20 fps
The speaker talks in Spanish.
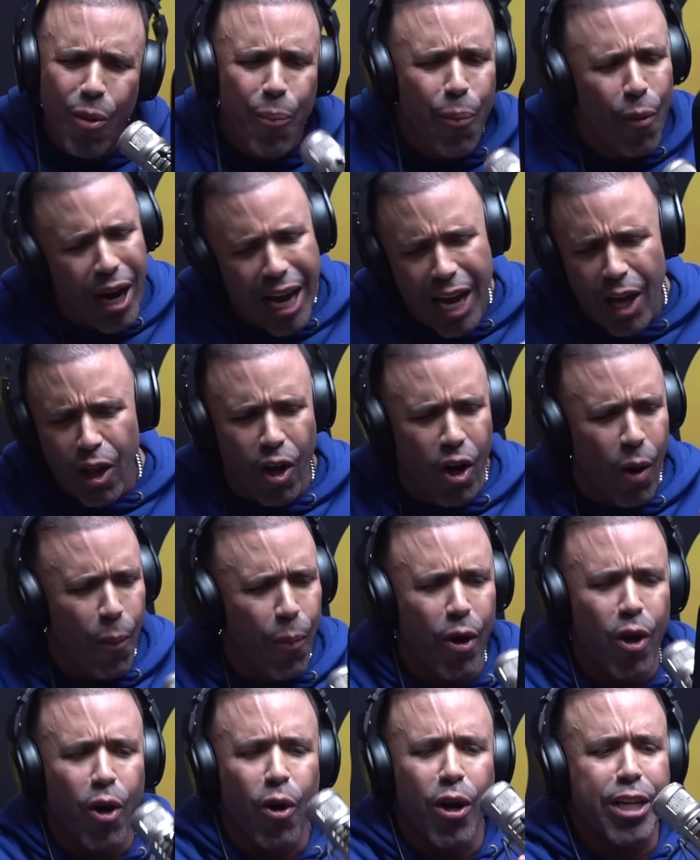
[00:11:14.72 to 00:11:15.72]
puedo, no
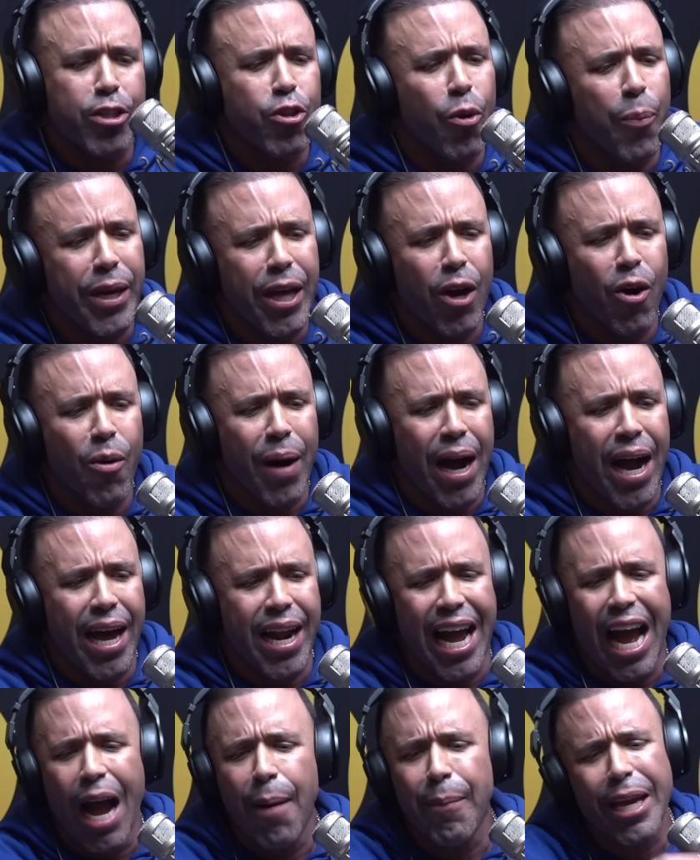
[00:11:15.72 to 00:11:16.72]
puedo con la estupidez humana.
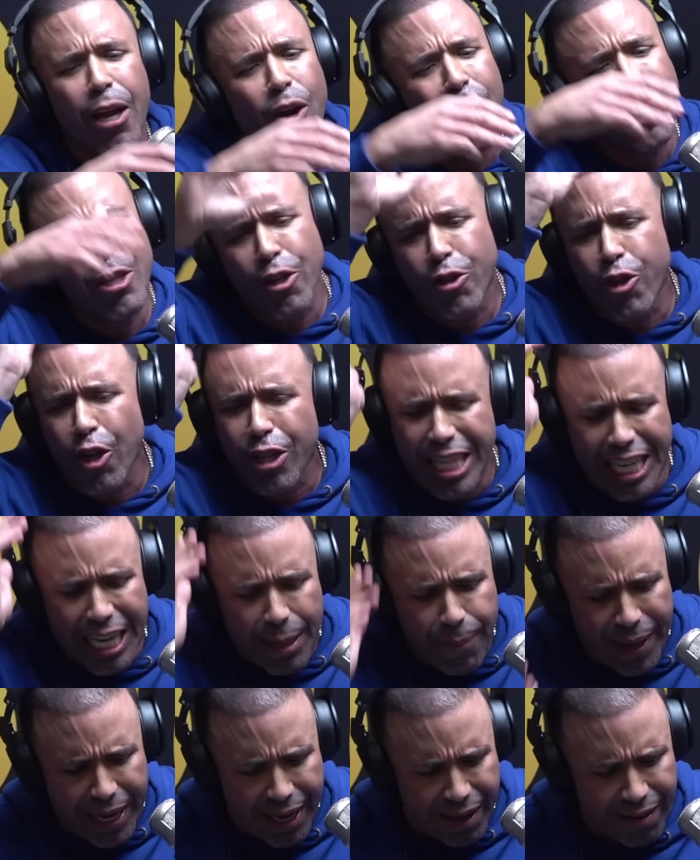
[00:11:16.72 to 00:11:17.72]
Es amigo de todos estos
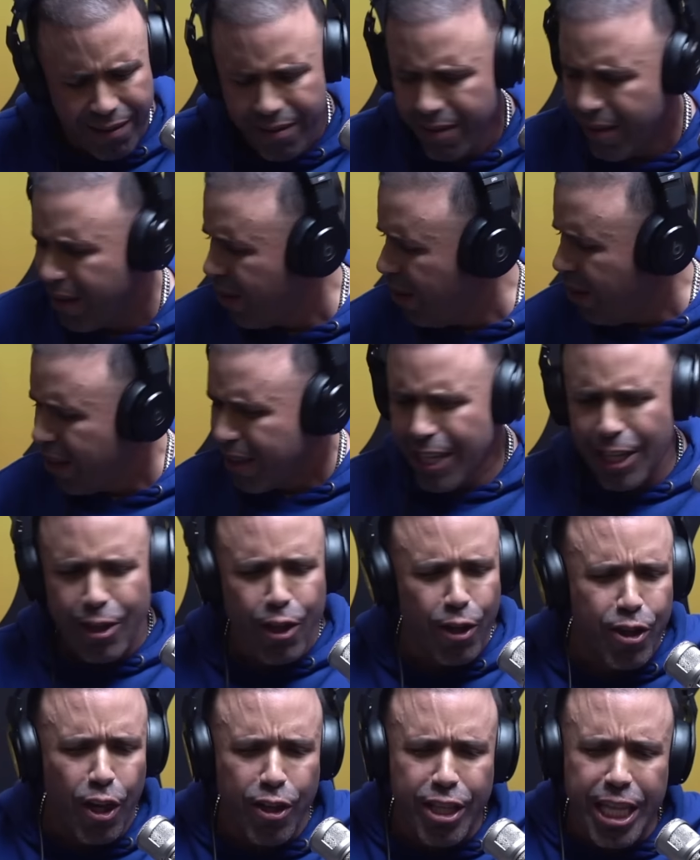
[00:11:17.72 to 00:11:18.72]
tipes de
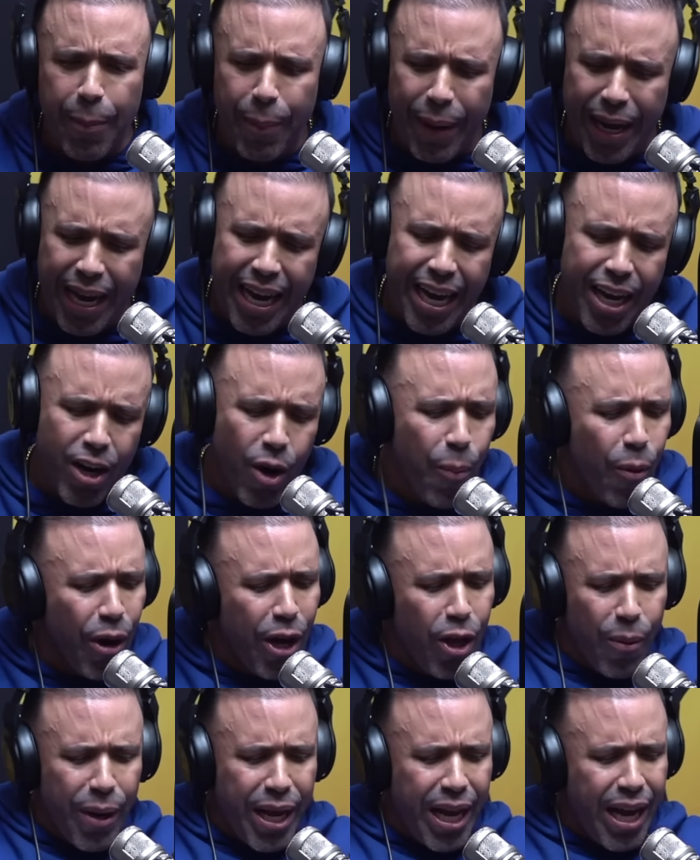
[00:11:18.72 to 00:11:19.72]
estos tipes no
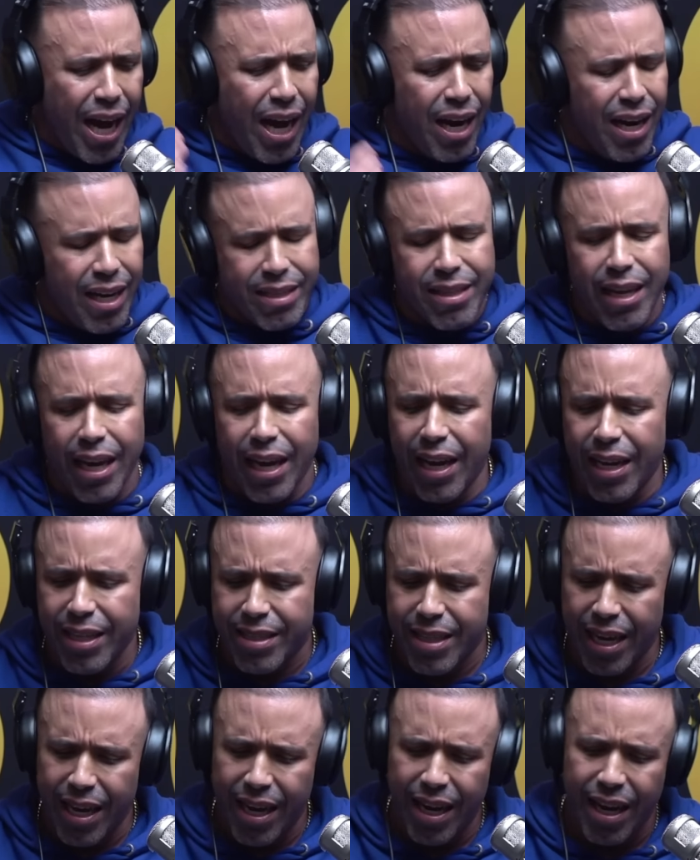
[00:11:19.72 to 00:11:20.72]
puedo bregar, este,
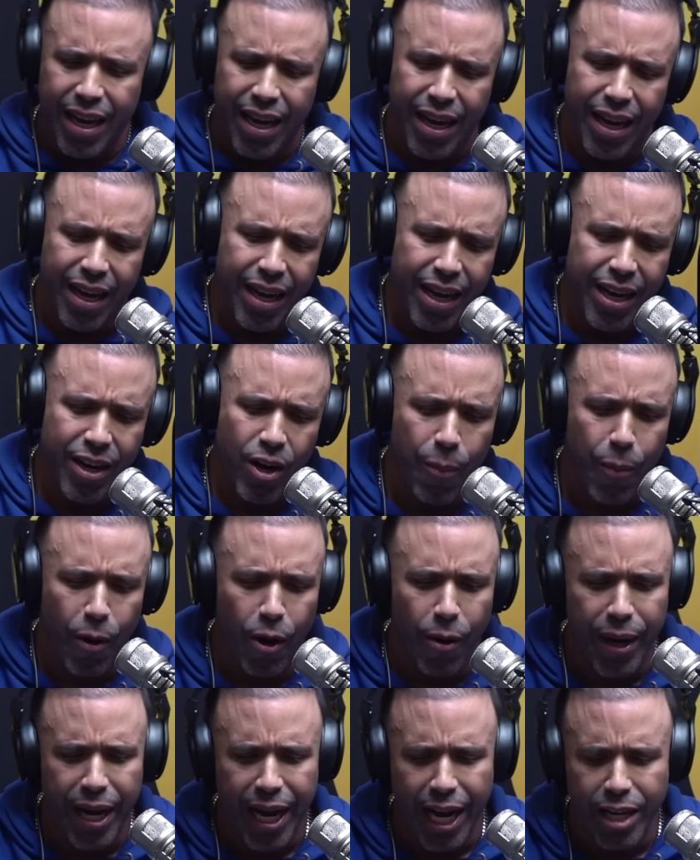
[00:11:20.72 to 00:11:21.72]
este, no puedo
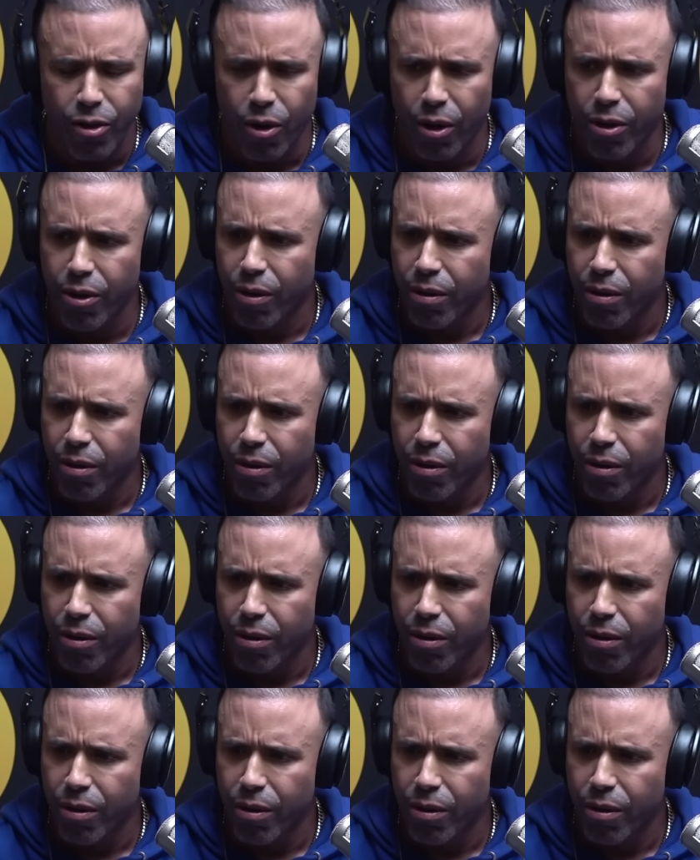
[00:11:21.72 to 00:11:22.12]
bregar yo yo.